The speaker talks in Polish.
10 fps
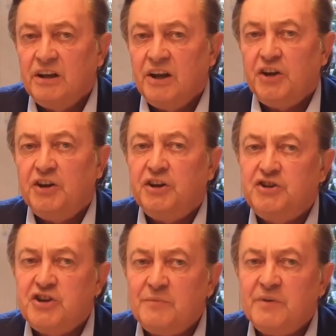i
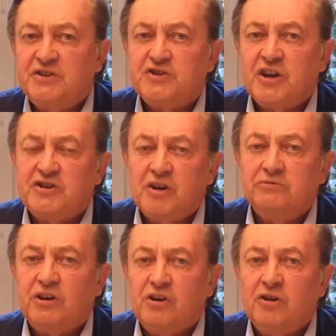idziemy trzecią
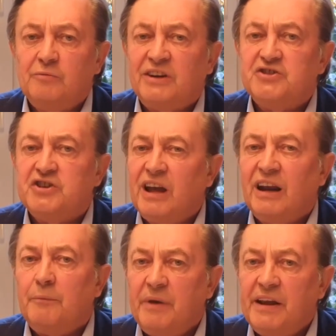drogą Andrzeja
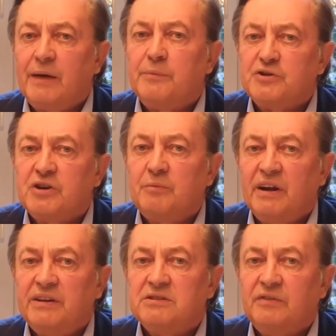Lepera, proszę
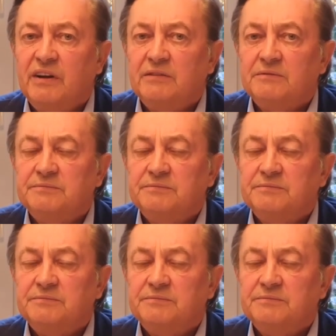Państwa.